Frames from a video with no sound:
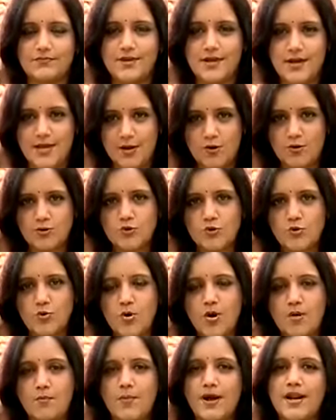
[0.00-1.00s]
ఈరోజు
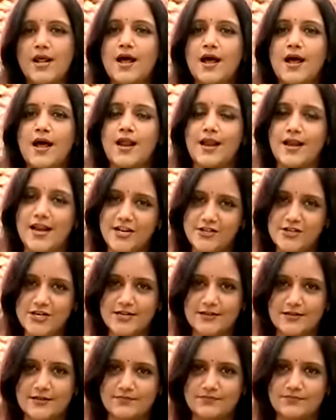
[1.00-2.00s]
మన
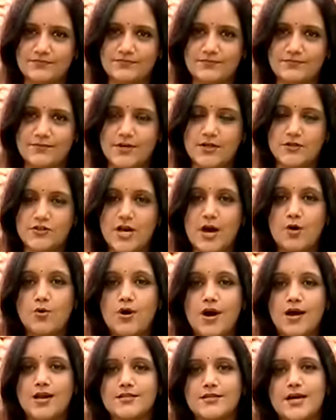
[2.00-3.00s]
లెజెండ్
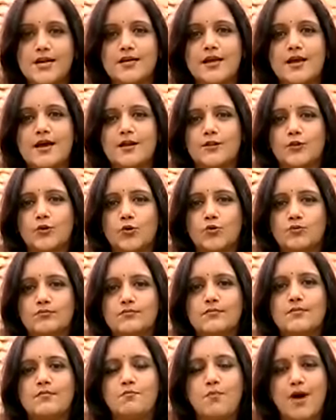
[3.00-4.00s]
షావుకార్ జానకి గారితో
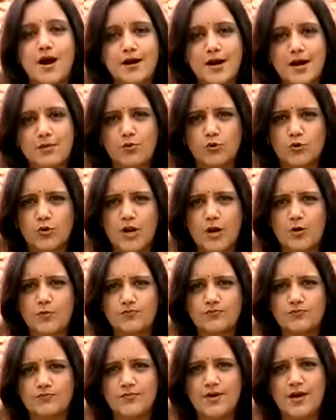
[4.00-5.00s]
మాట్లాడబోతున్నాం
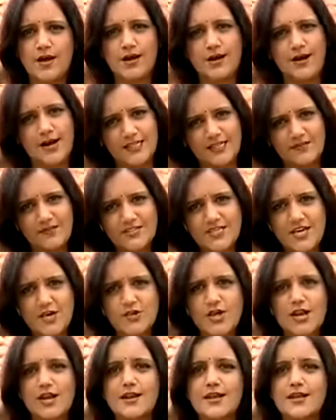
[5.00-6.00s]
గత
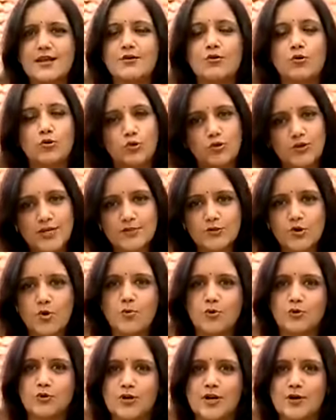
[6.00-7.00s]
విశేషాలని గుర్తు
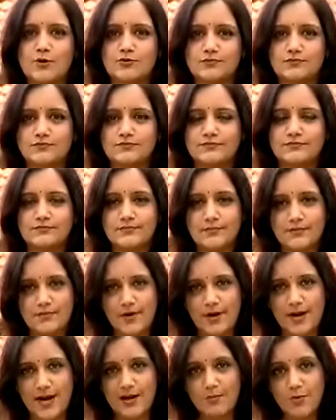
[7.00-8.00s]
చేసుకోబోతున్నాం
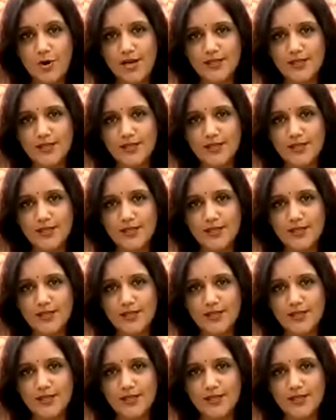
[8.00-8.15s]
రాబోయే